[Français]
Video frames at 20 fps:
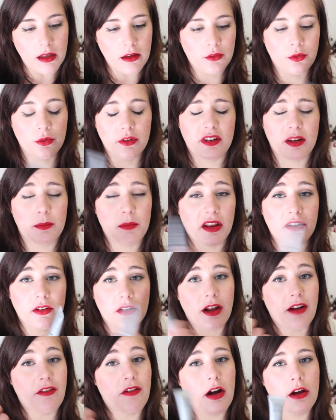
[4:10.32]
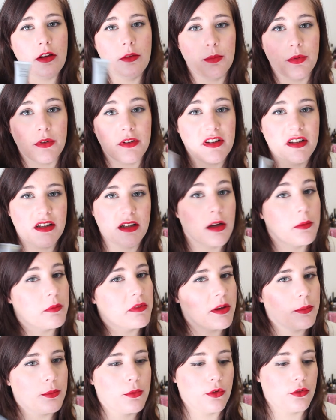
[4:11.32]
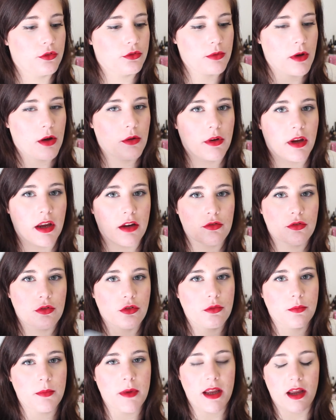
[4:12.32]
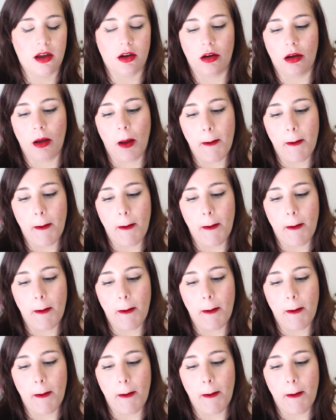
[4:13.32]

Donc c'est bien d'en avoir une petite comme ça pour une soirée ou quelque chose, mais,